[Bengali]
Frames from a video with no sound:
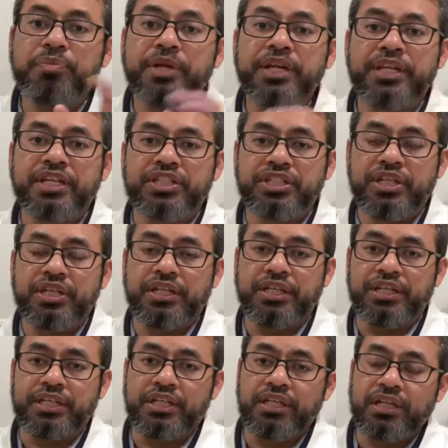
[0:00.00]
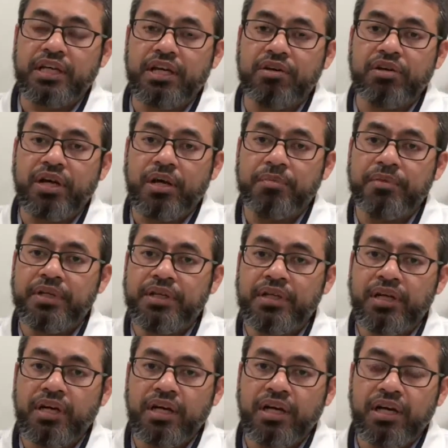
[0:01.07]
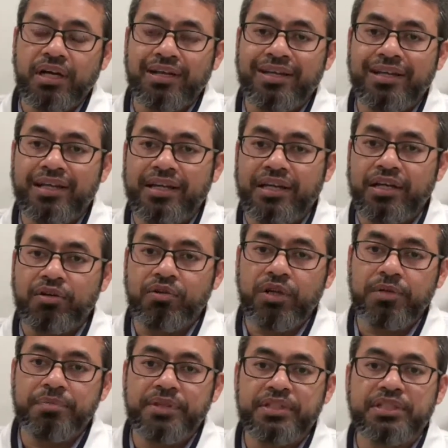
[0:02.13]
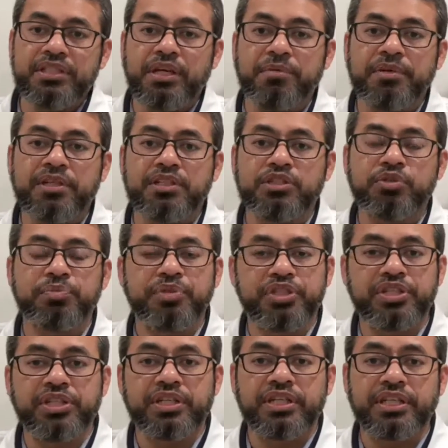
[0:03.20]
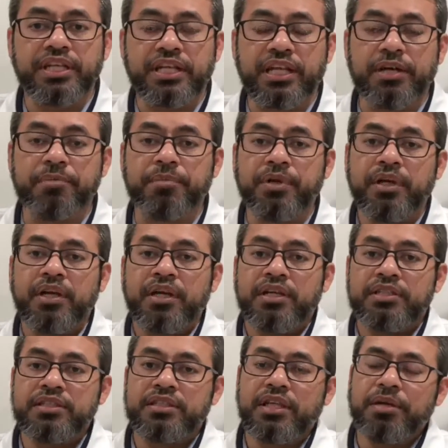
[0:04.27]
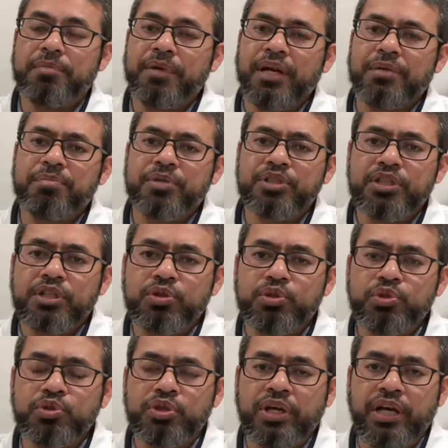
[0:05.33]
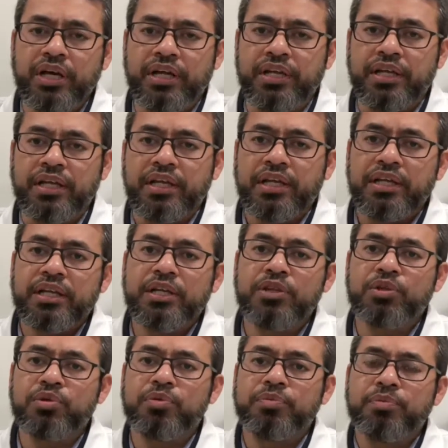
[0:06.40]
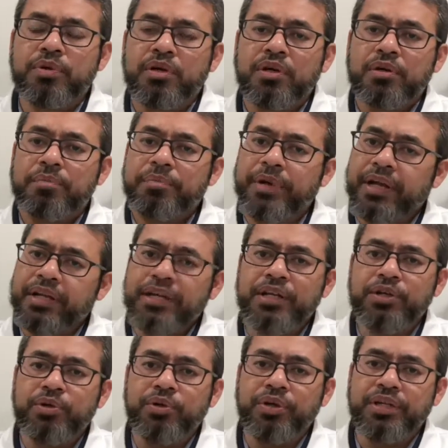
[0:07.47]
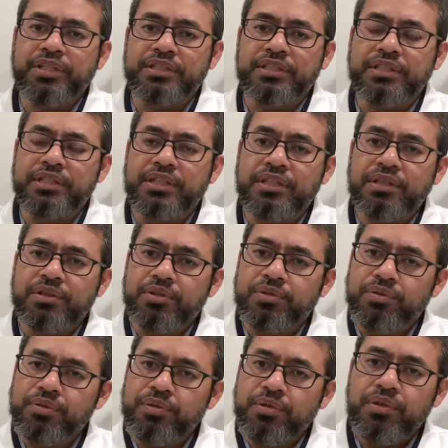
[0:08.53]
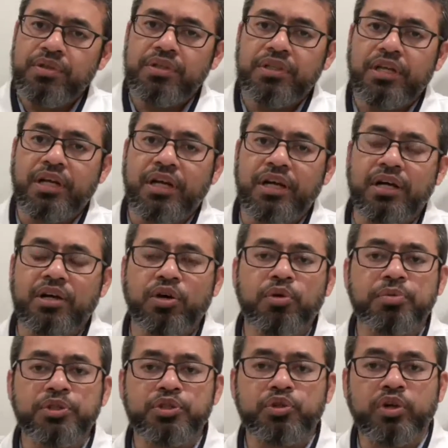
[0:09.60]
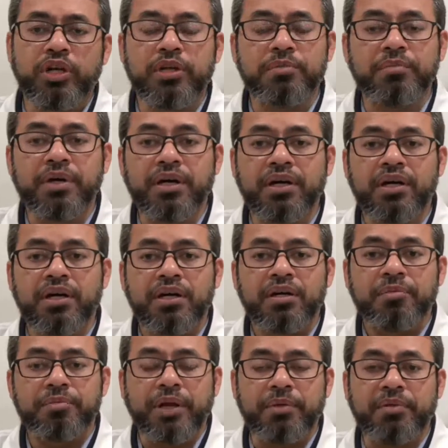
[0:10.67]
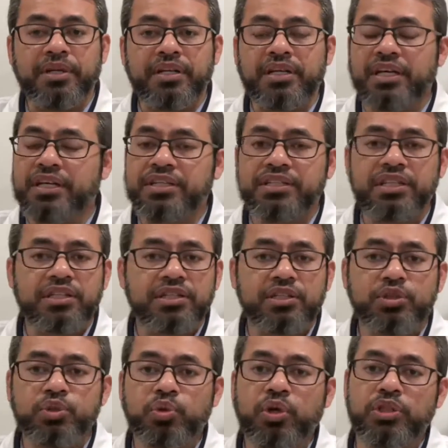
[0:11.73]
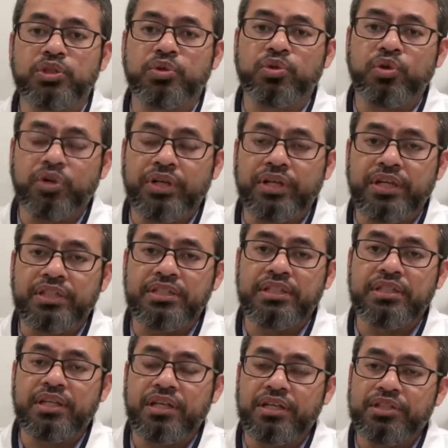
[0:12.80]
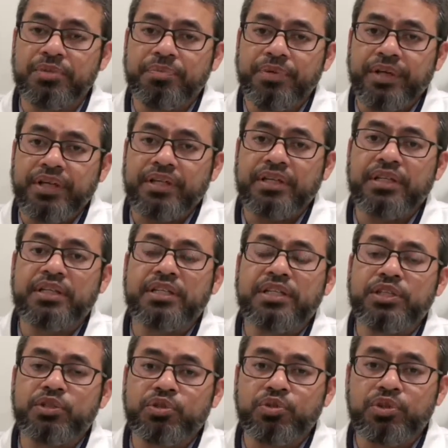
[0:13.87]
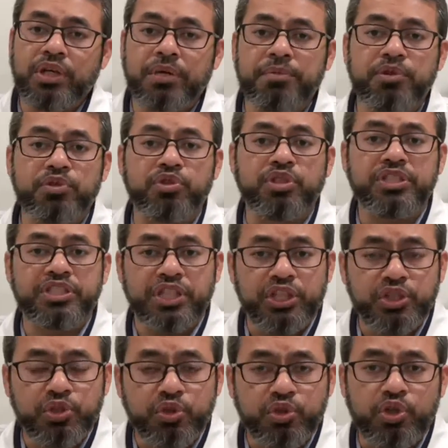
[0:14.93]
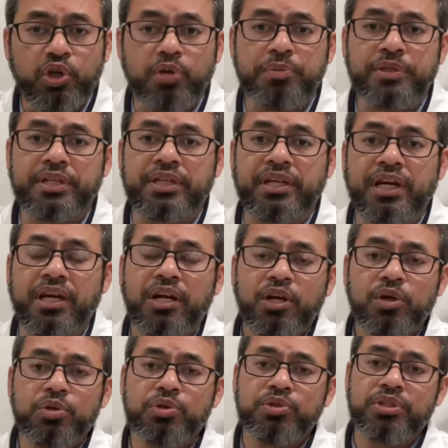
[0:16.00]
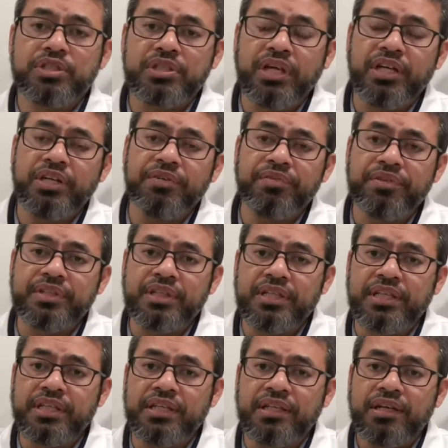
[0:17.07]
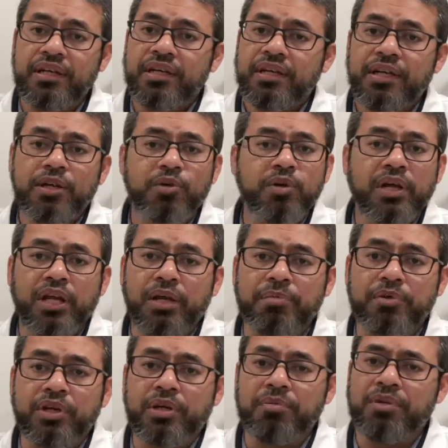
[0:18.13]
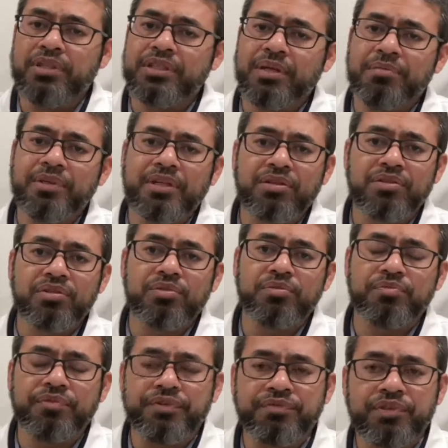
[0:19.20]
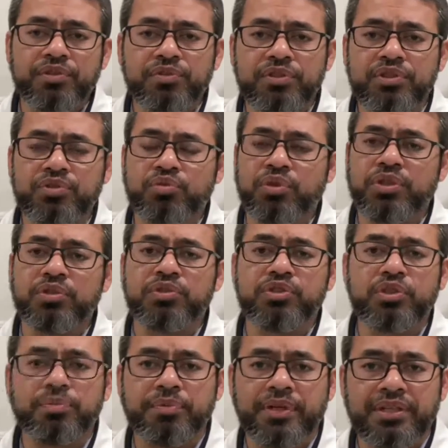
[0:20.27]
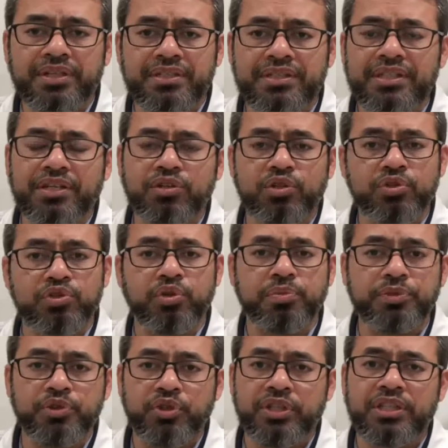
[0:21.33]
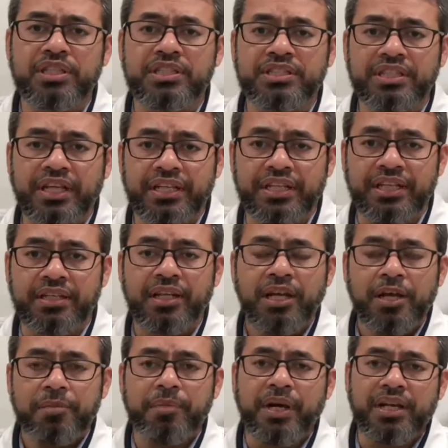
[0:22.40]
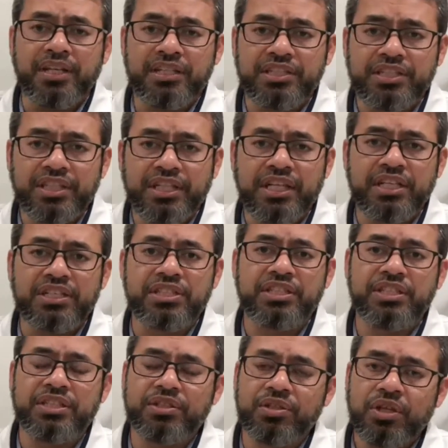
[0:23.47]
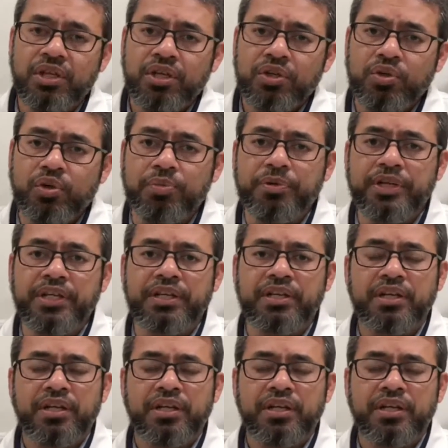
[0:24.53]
মেডিকেশন নিয়ে কারণ আমি রেগুলার বেসিসে আমার কিছু পেশেন্টকে দেখলাম যে তারা ব্লাড প্রেশার ওষুধ খায় কিন্তু প্রেগনেন্ট হয়ে গেছে কিন্তু তারা অভিজয়েন বা প্রাইমারি কেয়ারের সাথে যোগাযোগ করে নাই যে তারা যে প্রেগনেন্ট কি ওষুধ খাবে ওষুধ কি চেঞ্জ করতে হবে কি না ওষুধের সাইড এফেক্ট কী এগুলো আলাপ করে না বলে যে আমি এখন তো ফিফটিন উইক্স টোয়েন্টি উইক্স অফ প্রেগনেন্সি এখনও অভিজয়নের কাছে যাই নাই বাংলাদেশ থেকে আসছি কোভিডে